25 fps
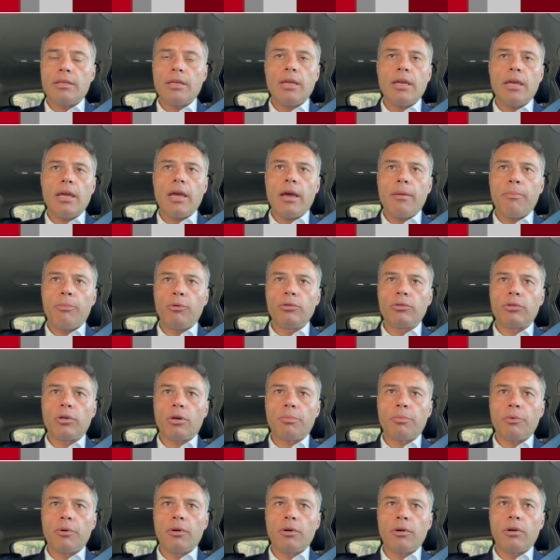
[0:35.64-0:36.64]
Sì, e
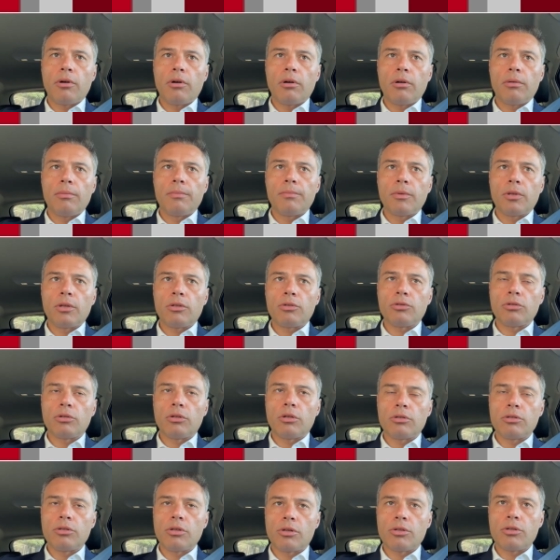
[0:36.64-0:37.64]
purtroppo sul
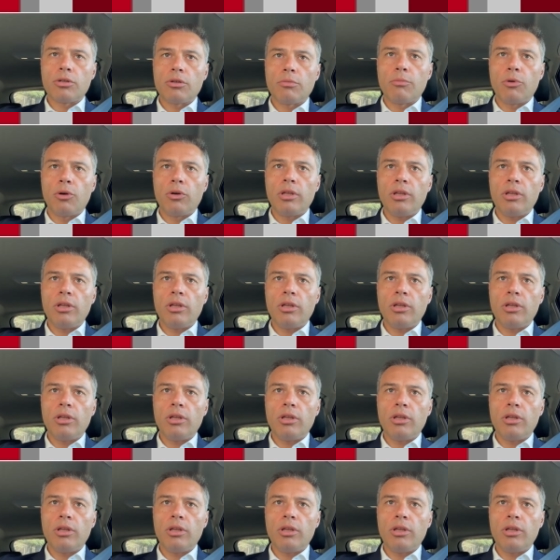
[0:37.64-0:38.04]
consorzio di